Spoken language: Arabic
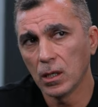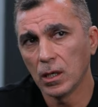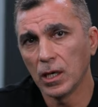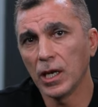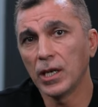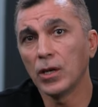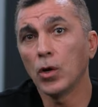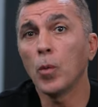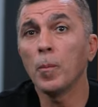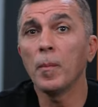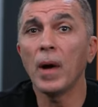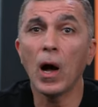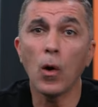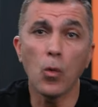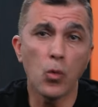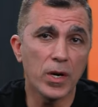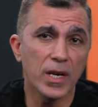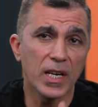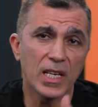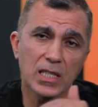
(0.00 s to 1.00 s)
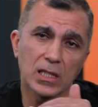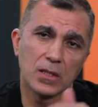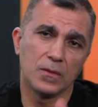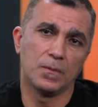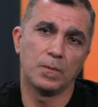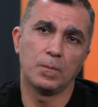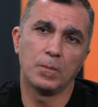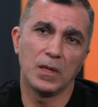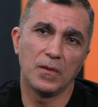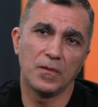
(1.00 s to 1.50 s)
لان هم اول ناس
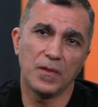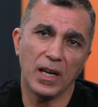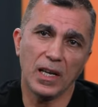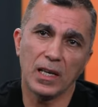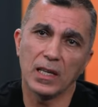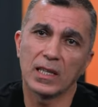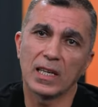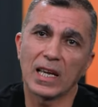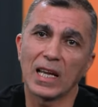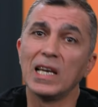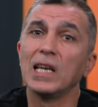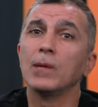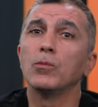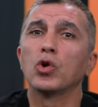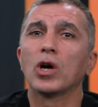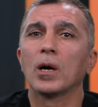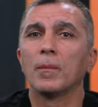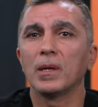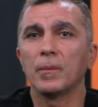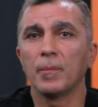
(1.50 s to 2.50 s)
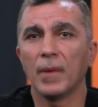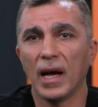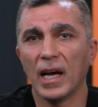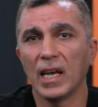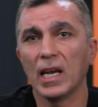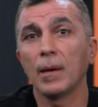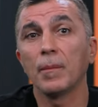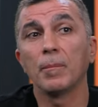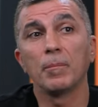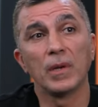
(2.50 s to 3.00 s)
بالفعل اتكلموا كمان
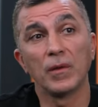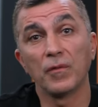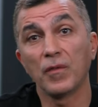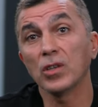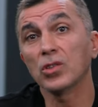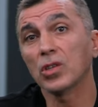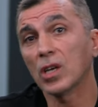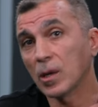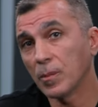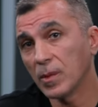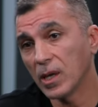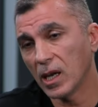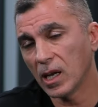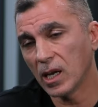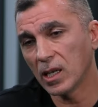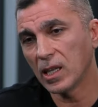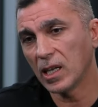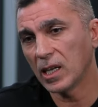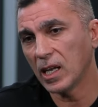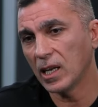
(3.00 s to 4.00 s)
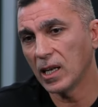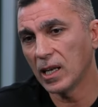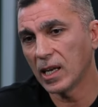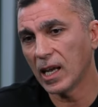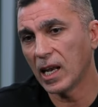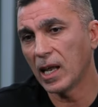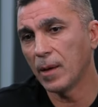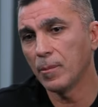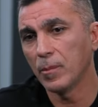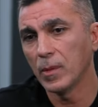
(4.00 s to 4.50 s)
معانا من فتره كبيره جدا يعني
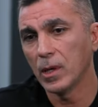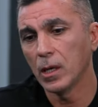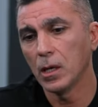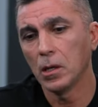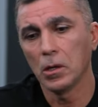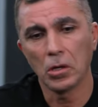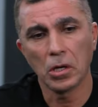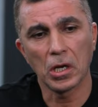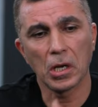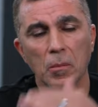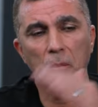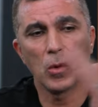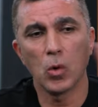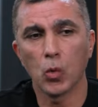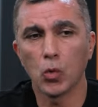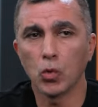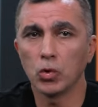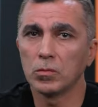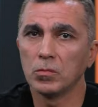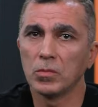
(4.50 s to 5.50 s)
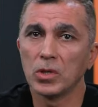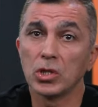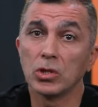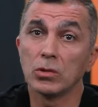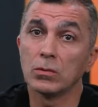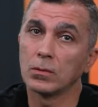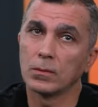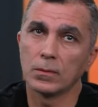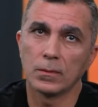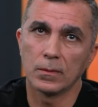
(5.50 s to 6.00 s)
الكلام كان موجود
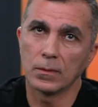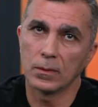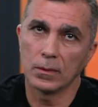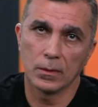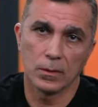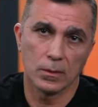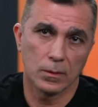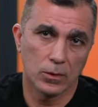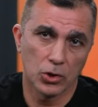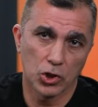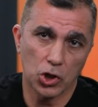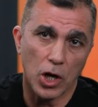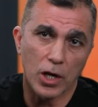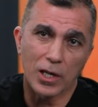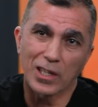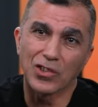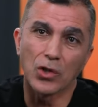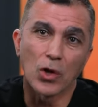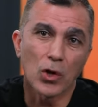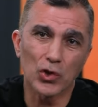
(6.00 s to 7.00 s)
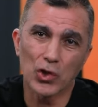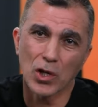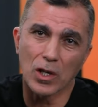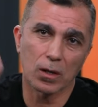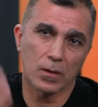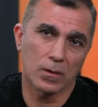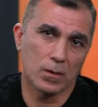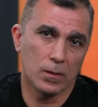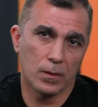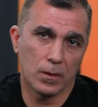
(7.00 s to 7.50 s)
من شهر
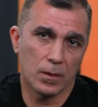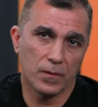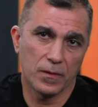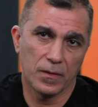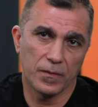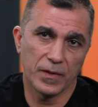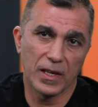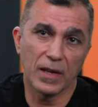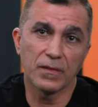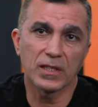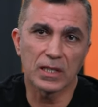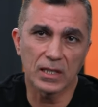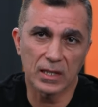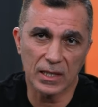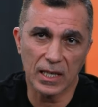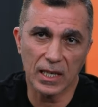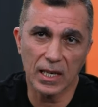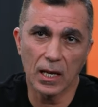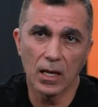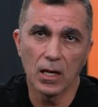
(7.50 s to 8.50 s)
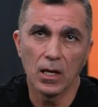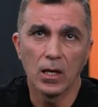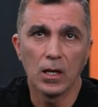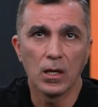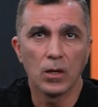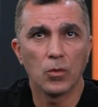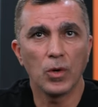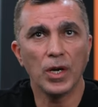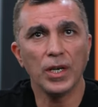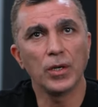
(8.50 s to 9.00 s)
12 في نفس السنه
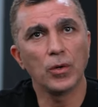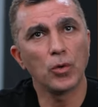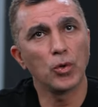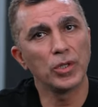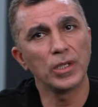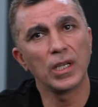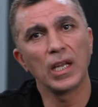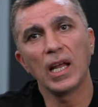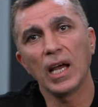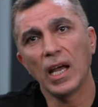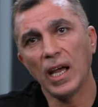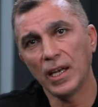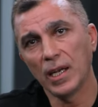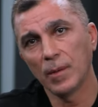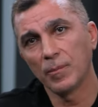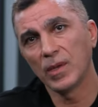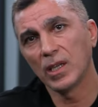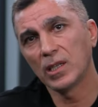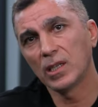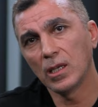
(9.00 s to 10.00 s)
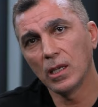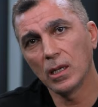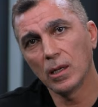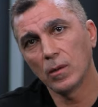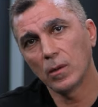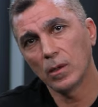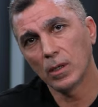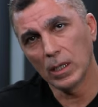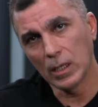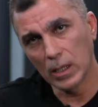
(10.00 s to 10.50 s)
واحنا قلنا لا احنا بندي
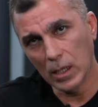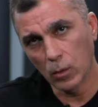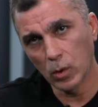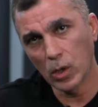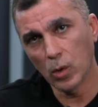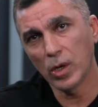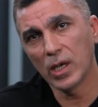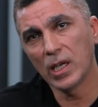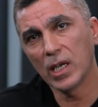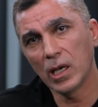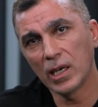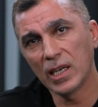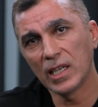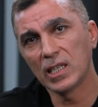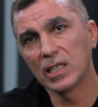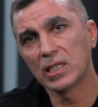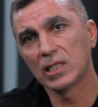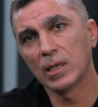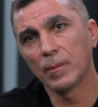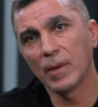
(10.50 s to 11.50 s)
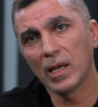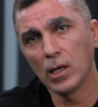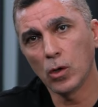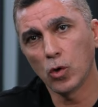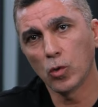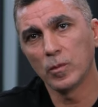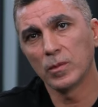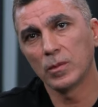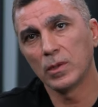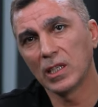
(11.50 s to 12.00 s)
الاولويه لنادي
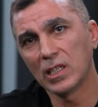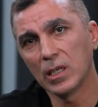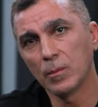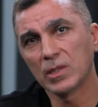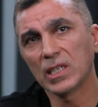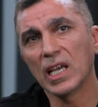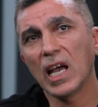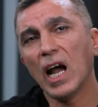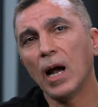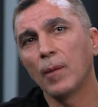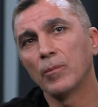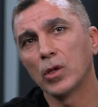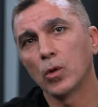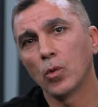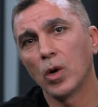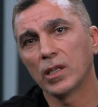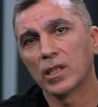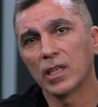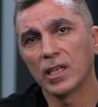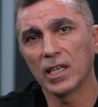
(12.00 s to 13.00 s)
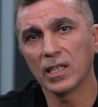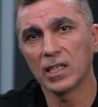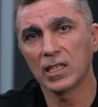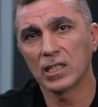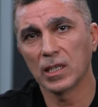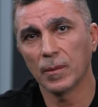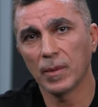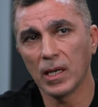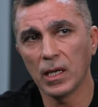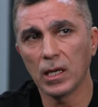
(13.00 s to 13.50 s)
الزمالك وبندي مساحه من الوقت لنادي
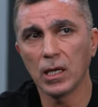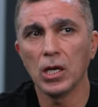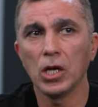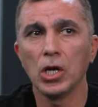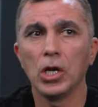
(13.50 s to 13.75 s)
الزمالك